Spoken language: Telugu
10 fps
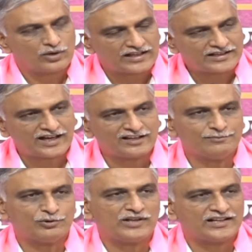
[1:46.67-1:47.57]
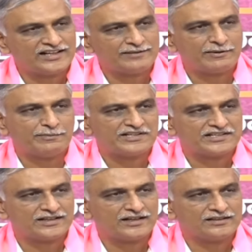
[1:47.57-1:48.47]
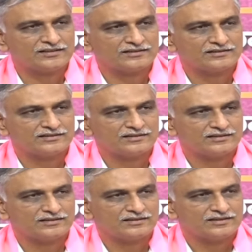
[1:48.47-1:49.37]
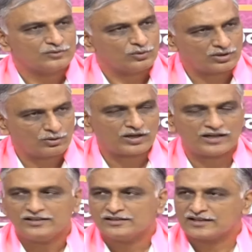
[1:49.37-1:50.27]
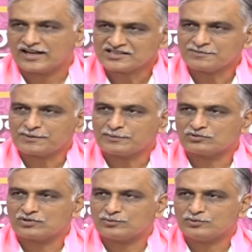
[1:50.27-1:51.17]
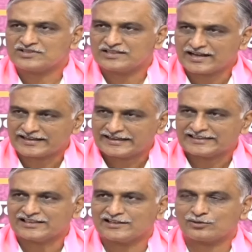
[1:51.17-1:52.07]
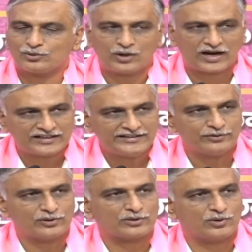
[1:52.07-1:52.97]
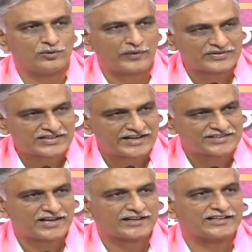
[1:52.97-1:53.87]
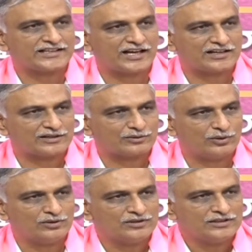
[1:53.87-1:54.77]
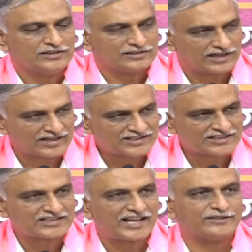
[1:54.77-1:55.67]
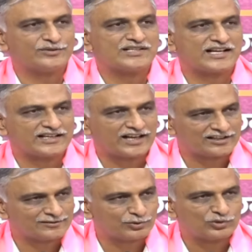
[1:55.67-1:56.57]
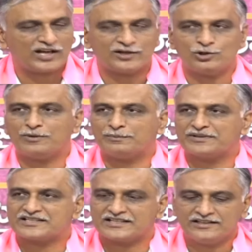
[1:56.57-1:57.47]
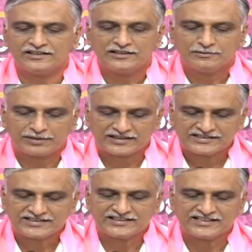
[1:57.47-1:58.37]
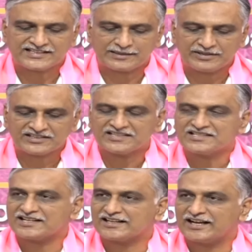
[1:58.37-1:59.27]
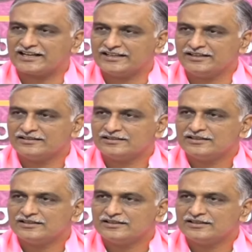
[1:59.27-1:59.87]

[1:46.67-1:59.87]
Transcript: ఒక అధికారుల బృందాన్నైనా పంపించిండ్రా ఒక ఒక రాష్ట్ర ప్రభుత్వము జిల్లా కలెక్టర్లకో ఆర్డీఓలకో వ్యవసాయ శాఖ అధికారులకో రాష్ట్ర స్థాయి నుంచి అధికారుల బృందాన్నో పంపించి పరిస్థితిని సమీక్షించడం కానీ